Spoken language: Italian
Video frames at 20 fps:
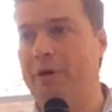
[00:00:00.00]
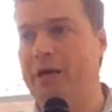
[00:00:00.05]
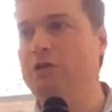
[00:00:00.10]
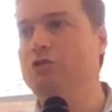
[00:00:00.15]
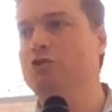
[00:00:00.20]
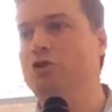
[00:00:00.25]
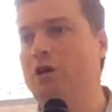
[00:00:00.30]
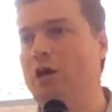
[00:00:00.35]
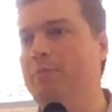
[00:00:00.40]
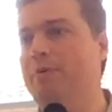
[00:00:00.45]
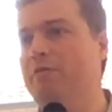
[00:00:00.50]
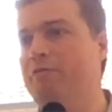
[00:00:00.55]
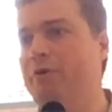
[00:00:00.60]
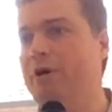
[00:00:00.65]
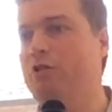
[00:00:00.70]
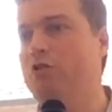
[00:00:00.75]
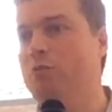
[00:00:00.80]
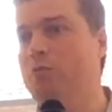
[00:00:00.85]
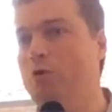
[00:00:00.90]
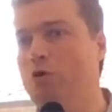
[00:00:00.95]
penso che abbia
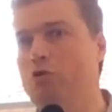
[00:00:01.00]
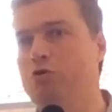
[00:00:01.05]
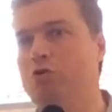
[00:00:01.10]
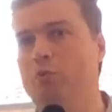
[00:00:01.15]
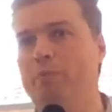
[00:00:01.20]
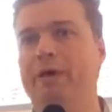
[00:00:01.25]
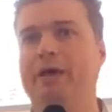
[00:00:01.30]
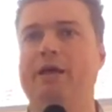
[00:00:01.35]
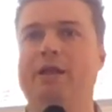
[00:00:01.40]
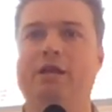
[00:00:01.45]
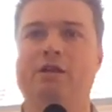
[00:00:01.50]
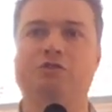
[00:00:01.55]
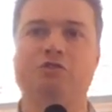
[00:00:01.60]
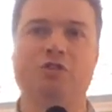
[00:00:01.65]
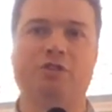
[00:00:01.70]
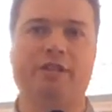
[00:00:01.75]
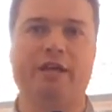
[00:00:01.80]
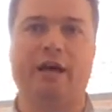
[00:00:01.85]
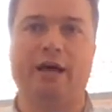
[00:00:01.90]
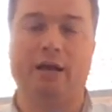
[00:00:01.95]
fatto molto bene a
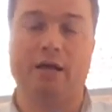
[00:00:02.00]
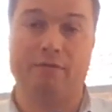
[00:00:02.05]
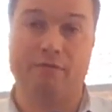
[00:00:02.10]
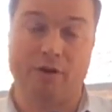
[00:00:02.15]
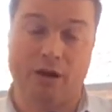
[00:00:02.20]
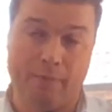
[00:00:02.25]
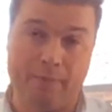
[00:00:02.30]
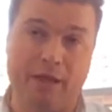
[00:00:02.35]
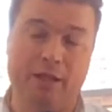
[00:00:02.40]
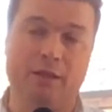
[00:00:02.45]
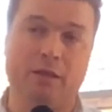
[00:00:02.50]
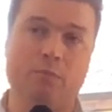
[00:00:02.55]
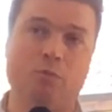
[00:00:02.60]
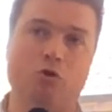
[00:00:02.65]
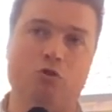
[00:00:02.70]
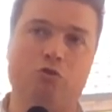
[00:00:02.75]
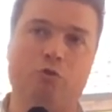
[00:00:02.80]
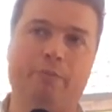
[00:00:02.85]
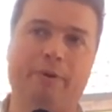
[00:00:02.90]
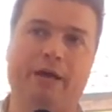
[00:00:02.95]
citare, veramente
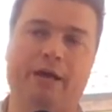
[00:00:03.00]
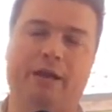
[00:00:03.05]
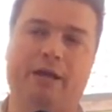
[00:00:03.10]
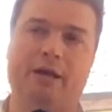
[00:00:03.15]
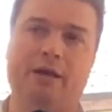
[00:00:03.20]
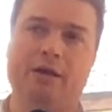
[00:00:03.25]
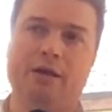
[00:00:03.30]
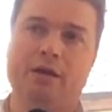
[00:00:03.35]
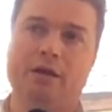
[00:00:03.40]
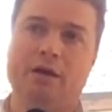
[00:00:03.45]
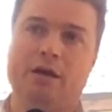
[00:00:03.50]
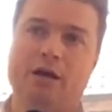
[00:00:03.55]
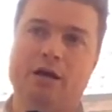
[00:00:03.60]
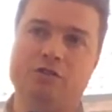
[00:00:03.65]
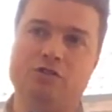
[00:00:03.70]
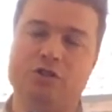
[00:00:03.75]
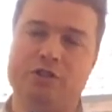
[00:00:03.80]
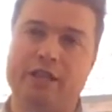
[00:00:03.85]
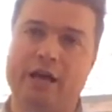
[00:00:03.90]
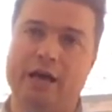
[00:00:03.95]
molto bene,
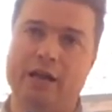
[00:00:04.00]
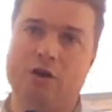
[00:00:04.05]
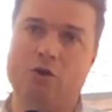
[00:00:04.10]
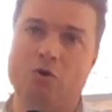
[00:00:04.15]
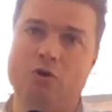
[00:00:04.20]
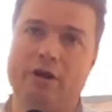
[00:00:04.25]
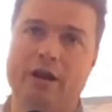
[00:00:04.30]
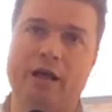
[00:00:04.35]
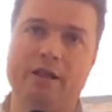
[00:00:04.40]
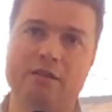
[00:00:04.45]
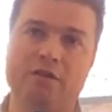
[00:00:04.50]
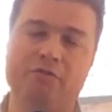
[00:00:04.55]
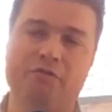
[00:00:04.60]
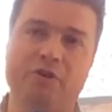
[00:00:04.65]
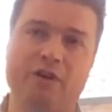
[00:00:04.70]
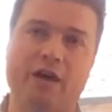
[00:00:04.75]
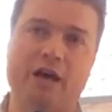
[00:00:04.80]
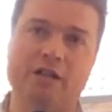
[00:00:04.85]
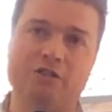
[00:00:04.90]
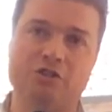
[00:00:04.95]
a citare con grande
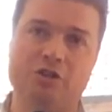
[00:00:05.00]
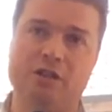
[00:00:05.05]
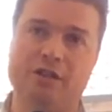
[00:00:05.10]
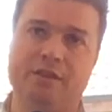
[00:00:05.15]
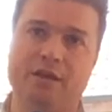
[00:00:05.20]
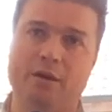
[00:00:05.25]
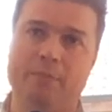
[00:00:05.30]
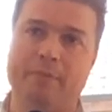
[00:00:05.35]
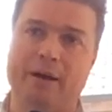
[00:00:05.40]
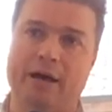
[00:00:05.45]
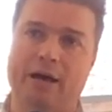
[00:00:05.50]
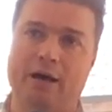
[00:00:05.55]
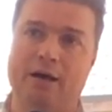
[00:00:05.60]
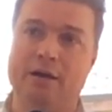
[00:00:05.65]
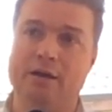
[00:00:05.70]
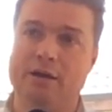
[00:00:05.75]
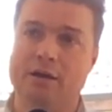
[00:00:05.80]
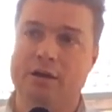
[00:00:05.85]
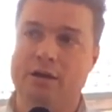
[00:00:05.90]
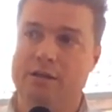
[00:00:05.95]
efficacia il tema
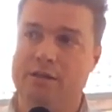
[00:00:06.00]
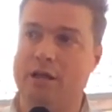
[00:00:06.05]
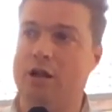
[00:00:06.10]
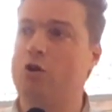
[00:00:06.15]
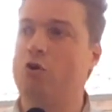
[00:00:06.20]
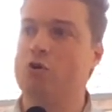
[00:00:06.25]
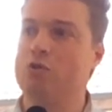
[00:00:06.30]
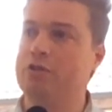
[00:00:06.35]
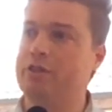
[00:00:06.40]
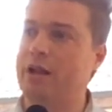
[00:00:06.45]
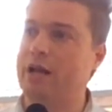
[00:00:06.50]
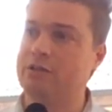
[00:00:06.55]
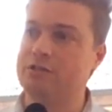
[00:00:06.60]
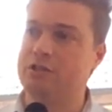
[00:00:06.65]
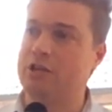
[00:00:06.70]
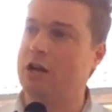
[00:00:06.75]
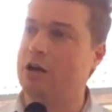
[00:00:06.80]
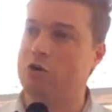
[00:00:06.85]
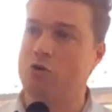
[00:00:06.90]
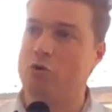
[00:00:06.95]
del
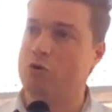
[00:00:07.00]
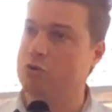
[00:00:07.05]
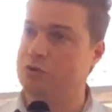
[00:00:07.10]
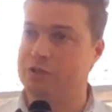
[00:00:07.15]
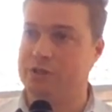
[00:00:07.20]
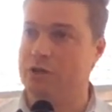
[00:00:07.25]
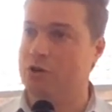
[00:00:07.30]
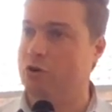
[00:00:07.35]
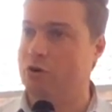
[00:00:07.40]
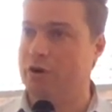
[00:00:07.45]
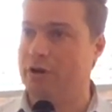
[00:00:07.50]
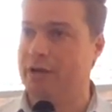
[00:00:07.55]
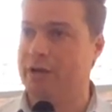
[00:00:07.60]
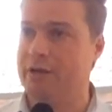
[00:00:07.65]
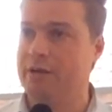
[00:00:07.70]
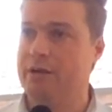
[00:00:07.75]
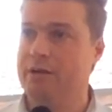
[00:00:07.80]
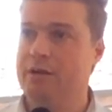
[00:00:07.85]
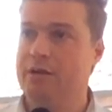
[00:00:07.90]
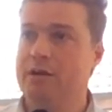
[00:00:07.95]
contrasto alla
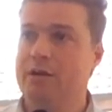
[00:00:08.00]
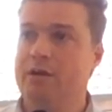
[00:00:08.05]
corruzione.